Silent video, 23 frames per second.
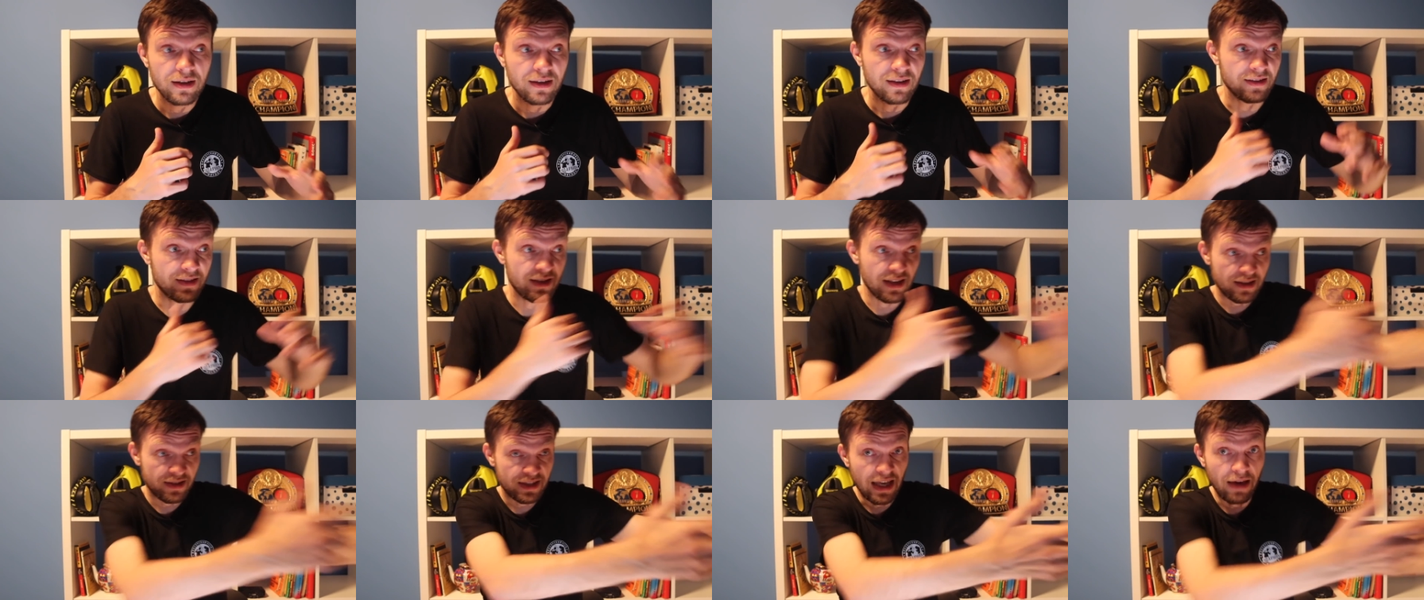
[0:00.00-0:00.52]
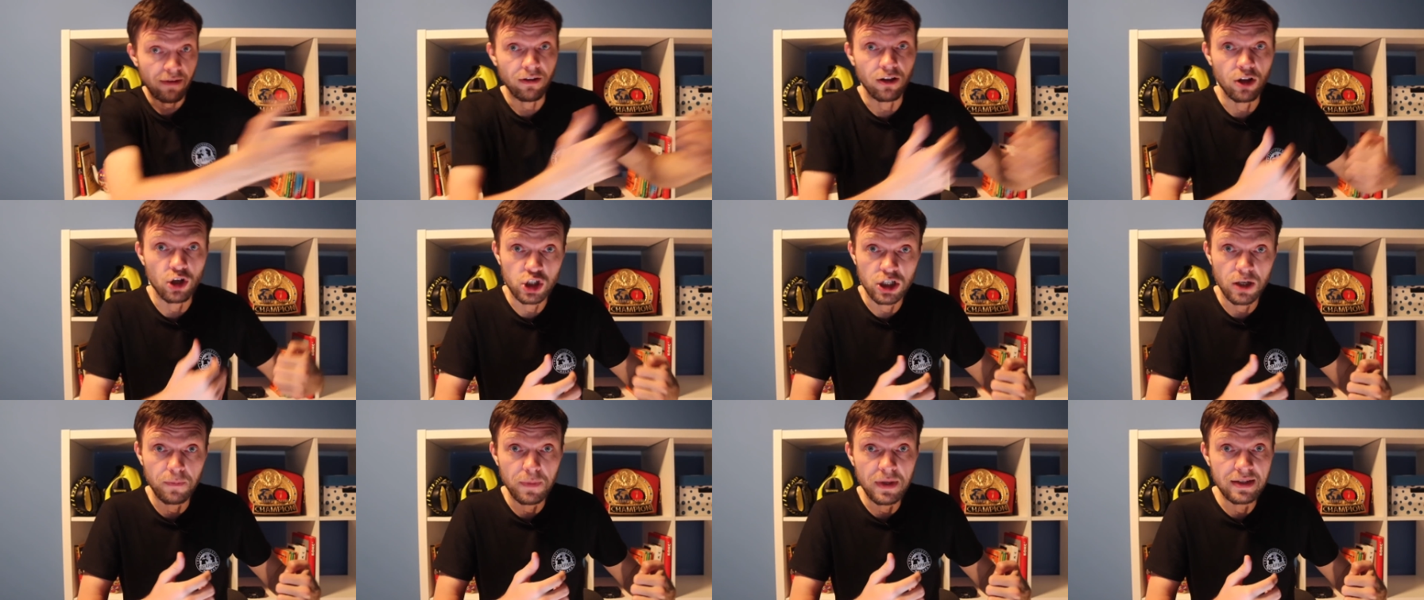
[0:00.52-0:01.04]
заставил
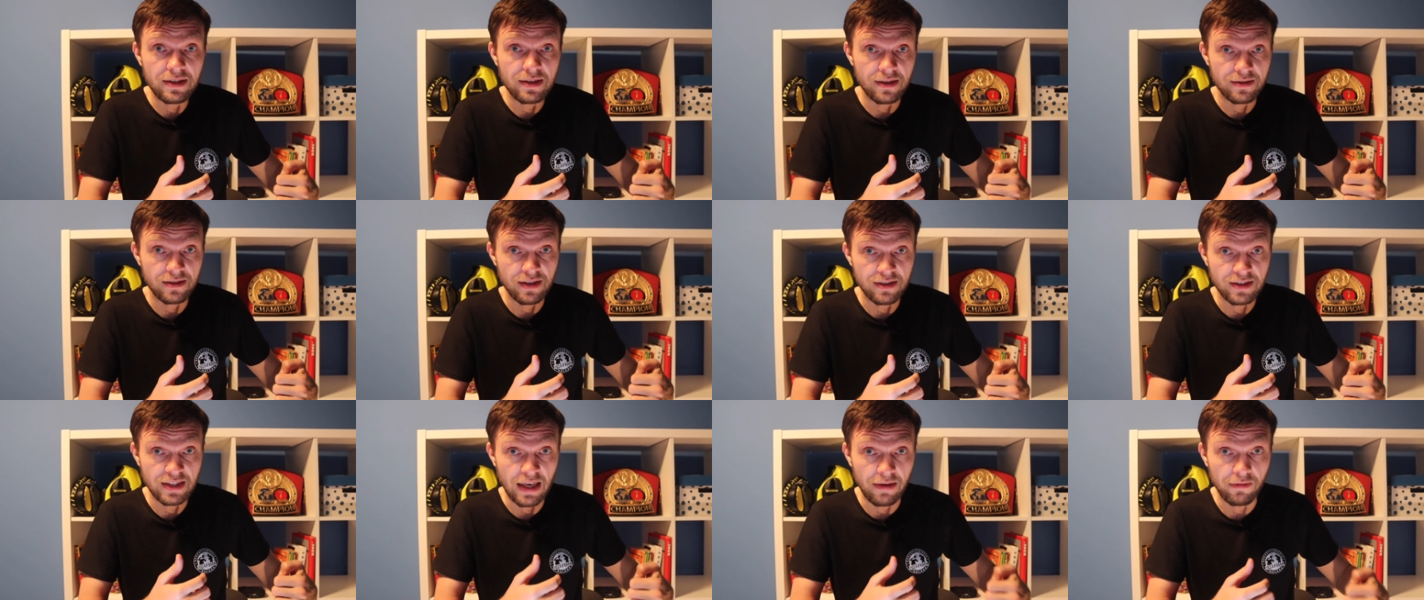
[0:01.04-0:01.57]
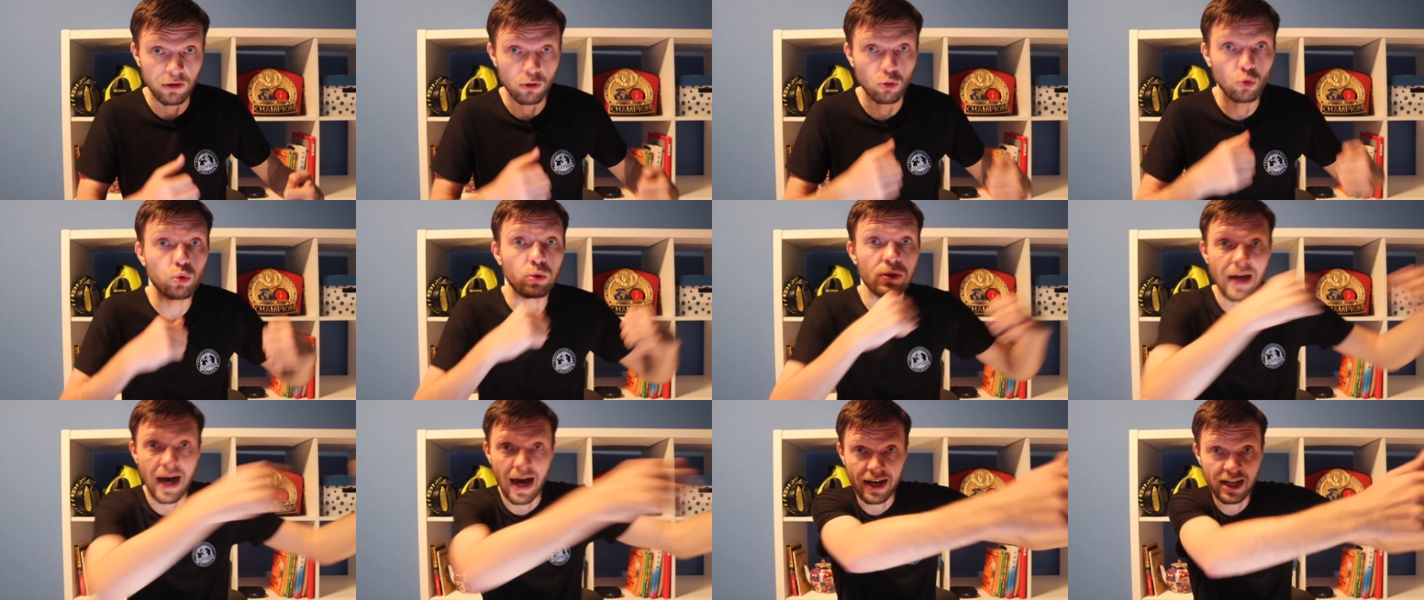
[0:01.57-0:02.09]
ошибиться, заставил
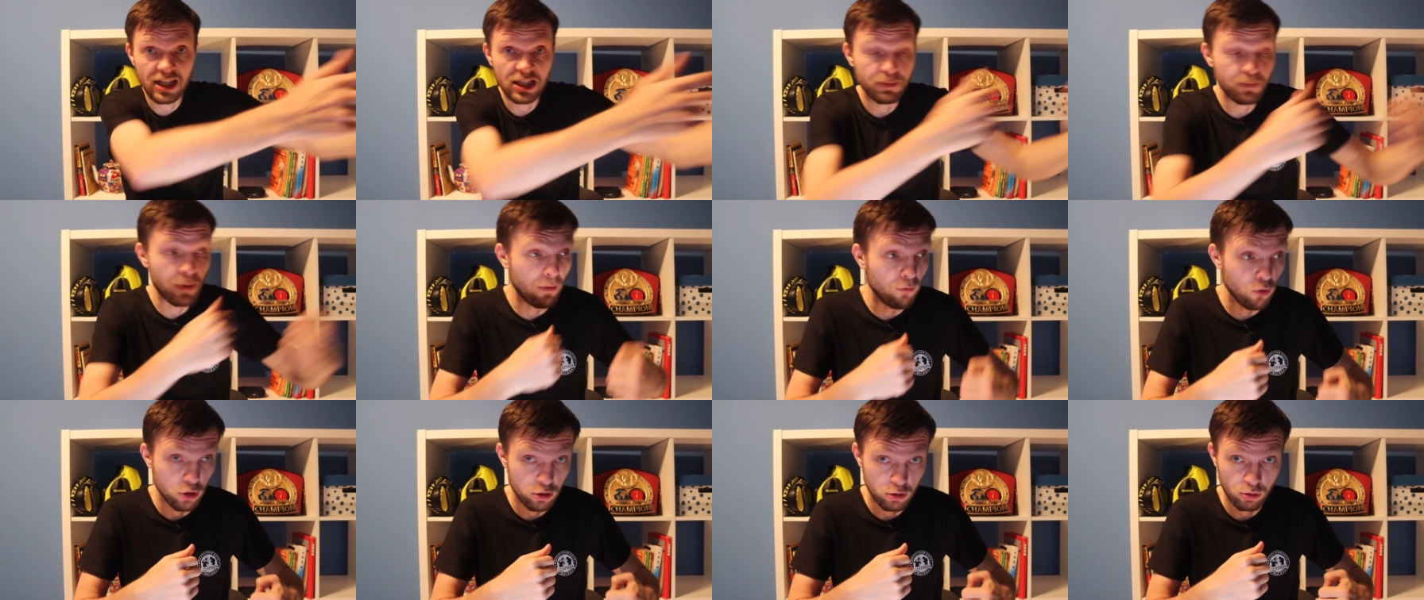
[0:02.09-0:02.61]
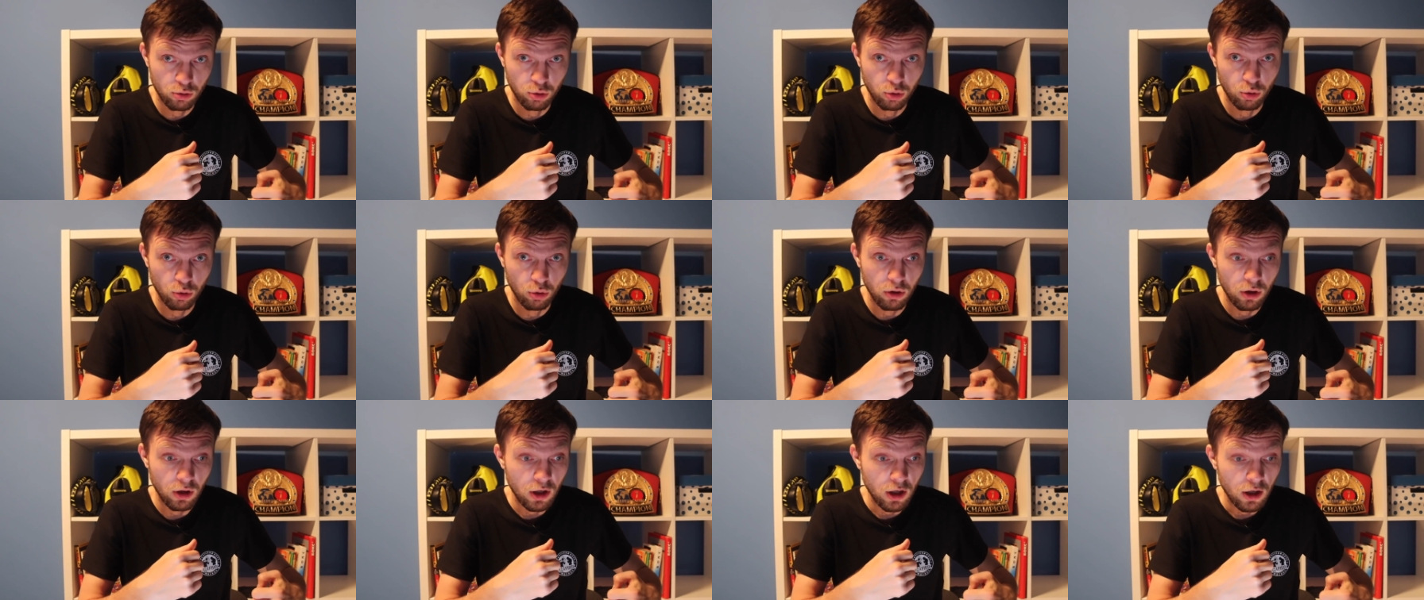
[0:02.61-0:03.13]
ударить по
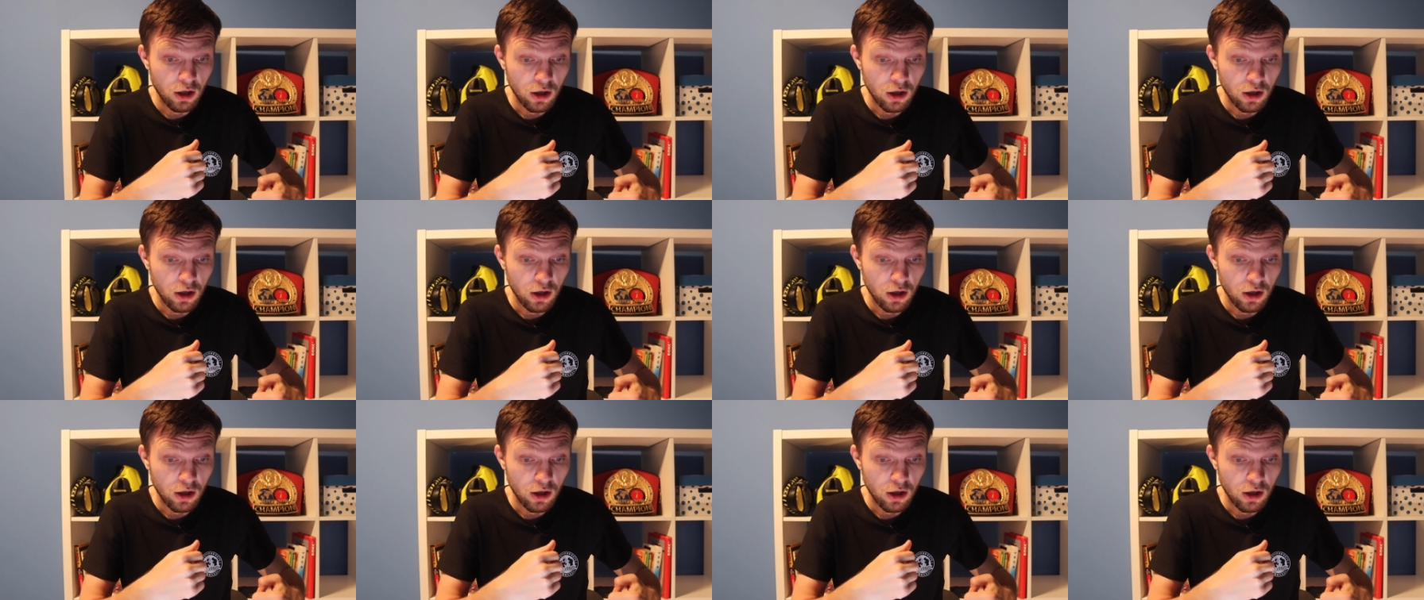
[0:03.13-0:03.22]
воздуху